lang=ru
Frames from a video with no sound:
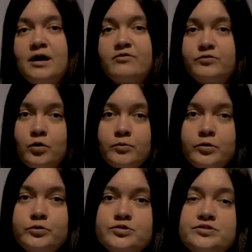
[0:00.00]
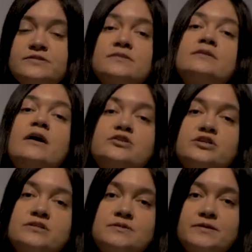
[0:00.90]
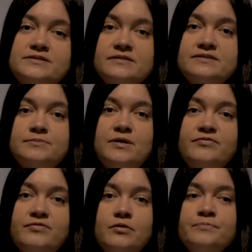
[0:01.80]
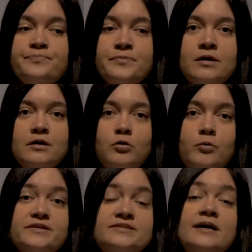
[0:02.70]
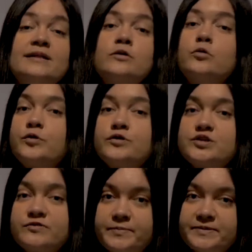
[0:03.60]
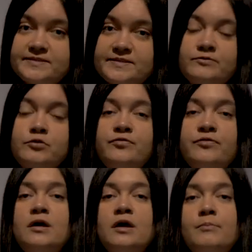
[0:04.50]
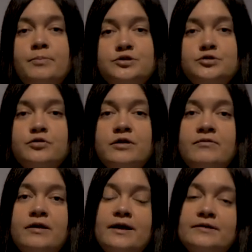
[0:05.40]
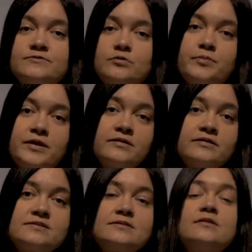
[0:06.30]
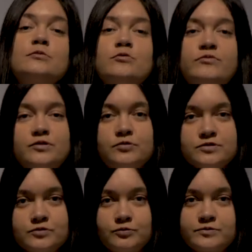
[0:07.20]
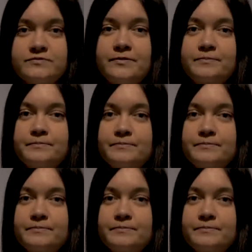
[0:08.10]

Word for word: В нем художница также изобразила себя в а, образе аллегории живописи, вновь подчеркивая свою преданность этому виду искусства.